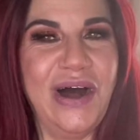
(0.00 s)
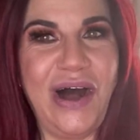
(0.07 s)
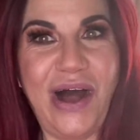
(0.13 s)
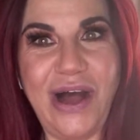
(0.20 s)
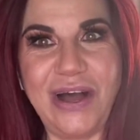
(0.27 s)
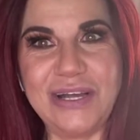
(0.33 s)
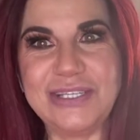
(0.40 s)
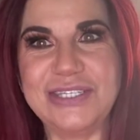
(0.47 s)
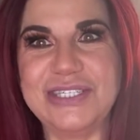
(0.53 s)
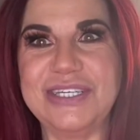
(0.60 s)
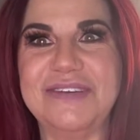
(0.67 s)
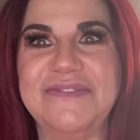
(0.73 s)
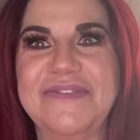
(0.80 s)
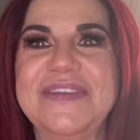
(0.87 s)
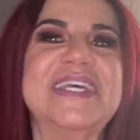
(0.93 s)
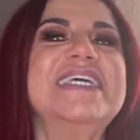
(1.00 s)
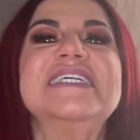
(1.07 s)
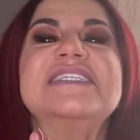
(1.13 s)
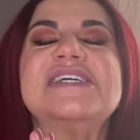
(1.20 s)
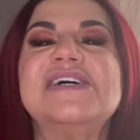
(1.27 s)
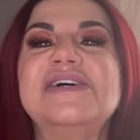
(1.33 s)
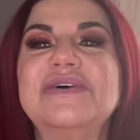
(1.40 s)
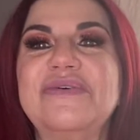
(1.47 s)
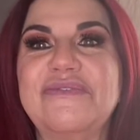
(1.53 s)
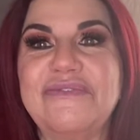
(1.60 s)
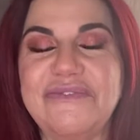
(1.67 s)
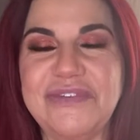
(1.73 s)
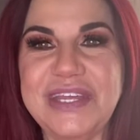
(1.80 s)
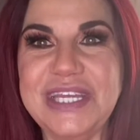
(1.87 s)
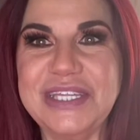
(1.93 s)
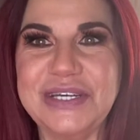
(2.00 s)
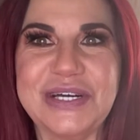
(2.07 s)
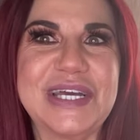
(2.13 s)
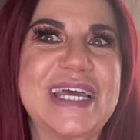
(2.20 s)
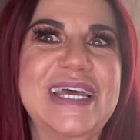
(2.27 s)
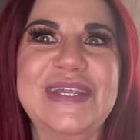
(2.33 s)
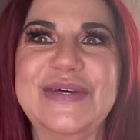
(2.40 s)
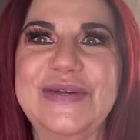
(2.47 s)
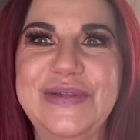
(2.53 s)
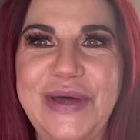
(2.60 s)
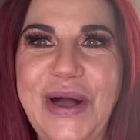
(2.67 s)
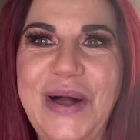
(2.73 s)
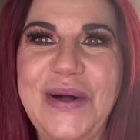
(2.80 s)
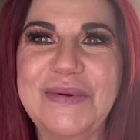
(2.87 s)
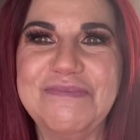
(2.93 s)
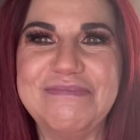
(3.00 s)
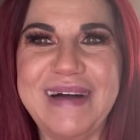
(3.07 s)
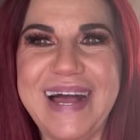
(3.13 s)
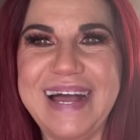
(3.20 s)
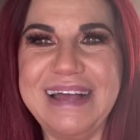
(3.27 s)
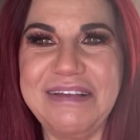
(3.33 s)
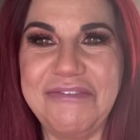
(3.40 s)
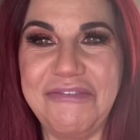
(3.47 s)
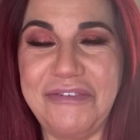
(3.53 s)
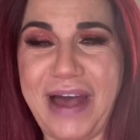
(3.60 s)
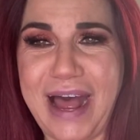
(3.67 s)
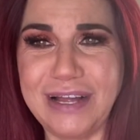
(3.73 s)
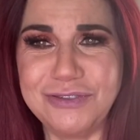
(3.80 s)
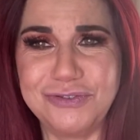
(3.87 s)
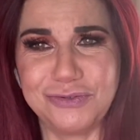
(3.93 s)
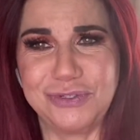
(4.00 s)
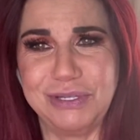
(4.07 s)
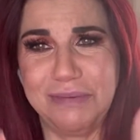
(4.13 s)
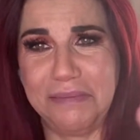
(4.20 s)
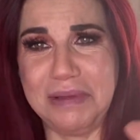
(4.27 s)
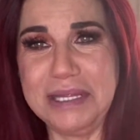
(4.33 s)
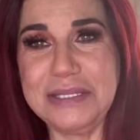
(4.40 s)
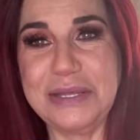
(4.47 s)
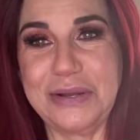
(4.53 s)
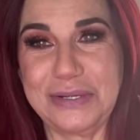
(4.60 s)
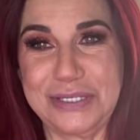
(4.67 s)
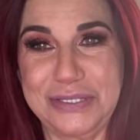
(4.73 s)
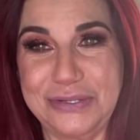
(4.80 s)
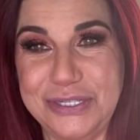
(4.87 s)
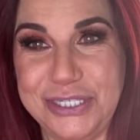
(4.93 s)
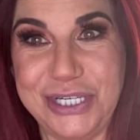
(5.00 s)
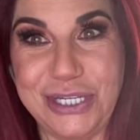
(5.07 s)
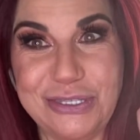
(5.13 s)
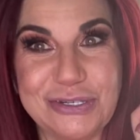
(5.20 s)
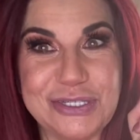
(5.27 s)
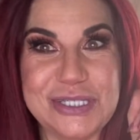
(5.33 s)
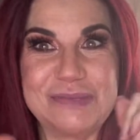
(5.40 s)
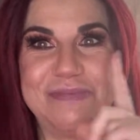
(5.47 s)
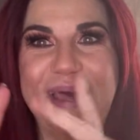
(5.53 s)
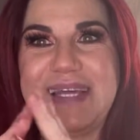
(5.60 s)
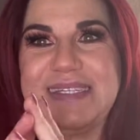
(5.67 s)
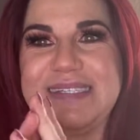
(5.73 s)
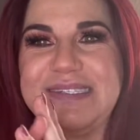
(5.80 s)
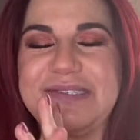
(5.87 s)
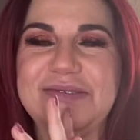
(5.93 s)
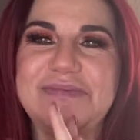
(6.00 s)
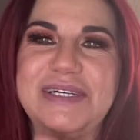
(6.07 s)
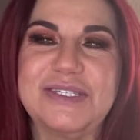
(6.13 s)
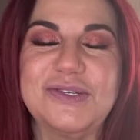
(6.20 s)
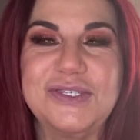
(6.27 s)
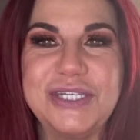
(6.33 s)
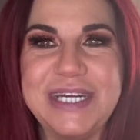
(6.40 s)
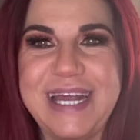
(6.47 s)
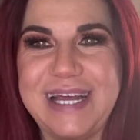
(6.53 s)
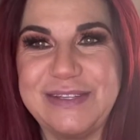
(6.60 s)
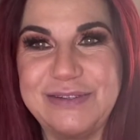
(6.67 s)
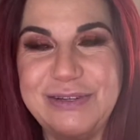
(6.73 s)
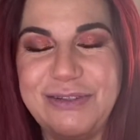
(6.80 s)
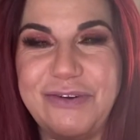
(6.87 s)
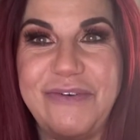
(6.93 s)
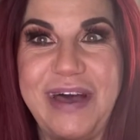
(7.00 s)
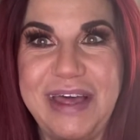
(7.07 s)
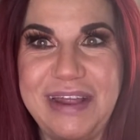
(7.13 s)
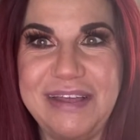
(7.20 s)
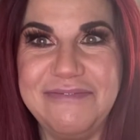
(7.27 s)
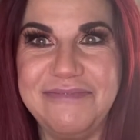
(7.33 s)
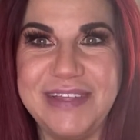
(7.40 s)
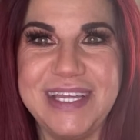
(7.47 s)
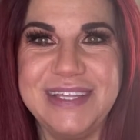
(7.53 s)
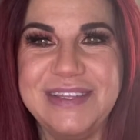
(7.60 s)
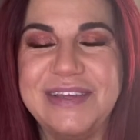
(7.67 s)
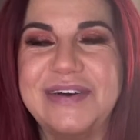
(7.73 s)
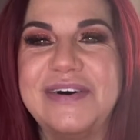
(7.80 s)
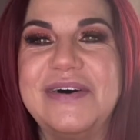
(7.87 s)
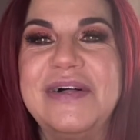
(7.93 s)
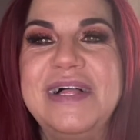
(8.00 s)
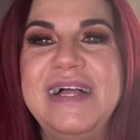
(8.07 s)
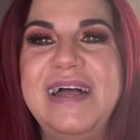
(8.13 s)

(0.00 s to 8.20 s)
Oggi video, un video che non ho mai fatto, ultimamente lo sto dicendo spesso, ma sto cercando di trovare video